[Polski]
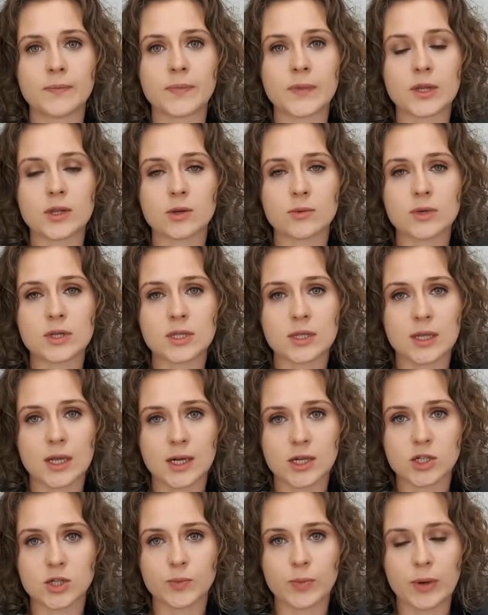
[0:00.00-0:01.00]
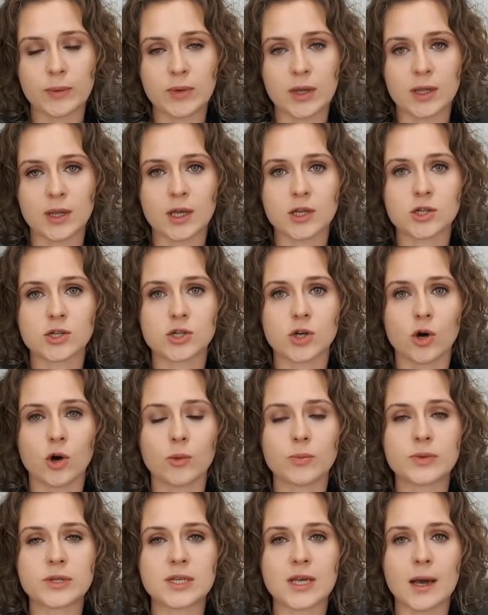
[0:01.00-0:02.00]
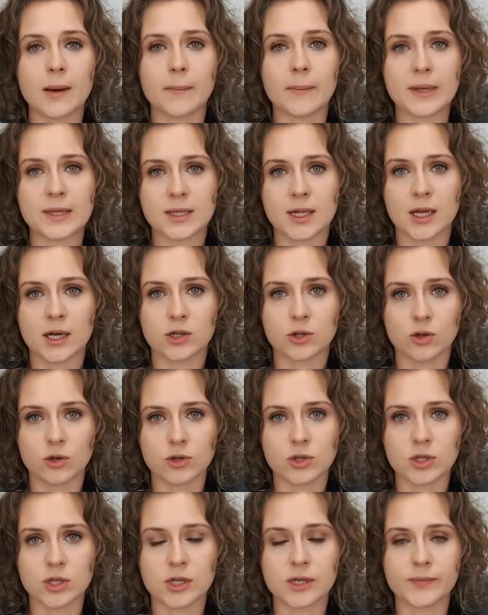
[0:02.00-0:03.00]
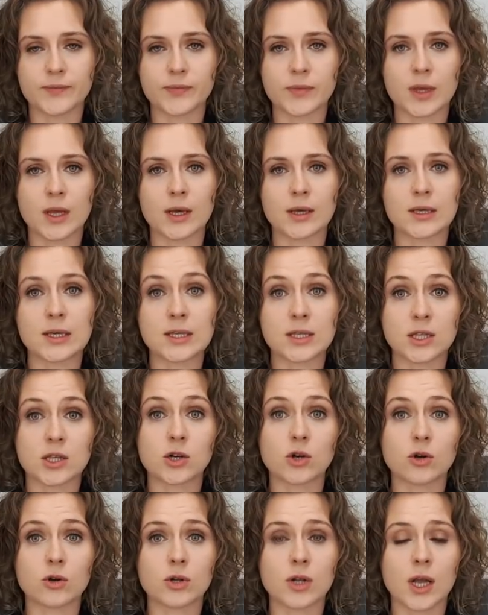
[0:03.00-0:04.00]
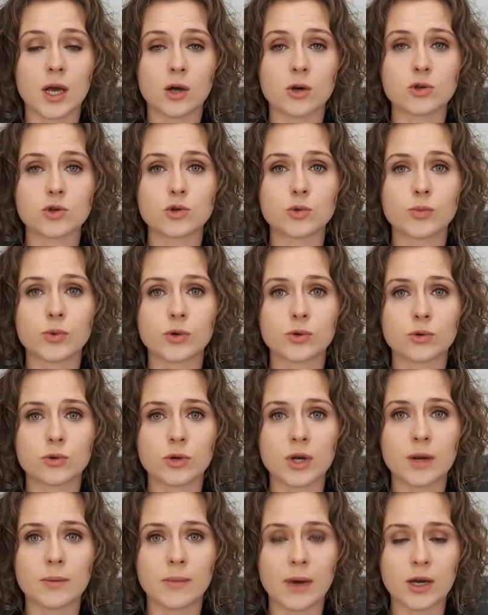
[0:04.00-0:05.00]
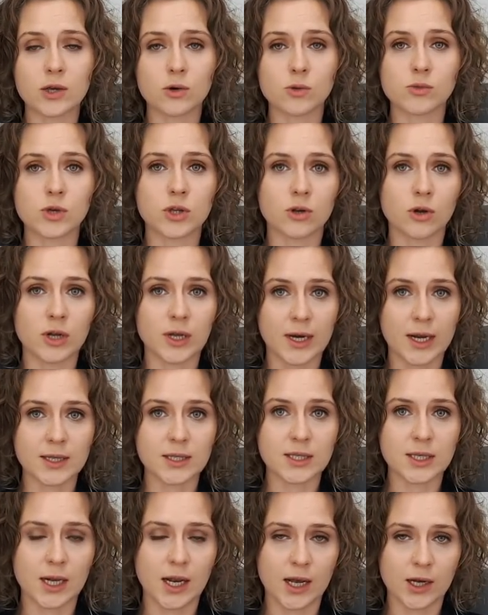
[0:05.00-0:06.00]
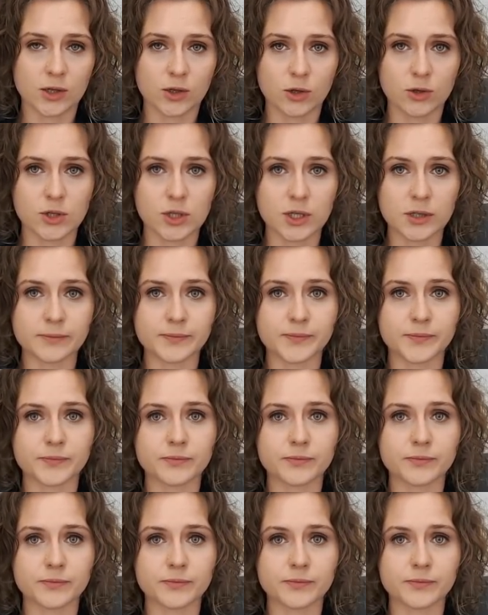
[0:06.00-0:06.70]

Natomiast należy pamiętać, że opcja bez laktozy e, jest tylko dla osób, które mają nietolerancję laktozy.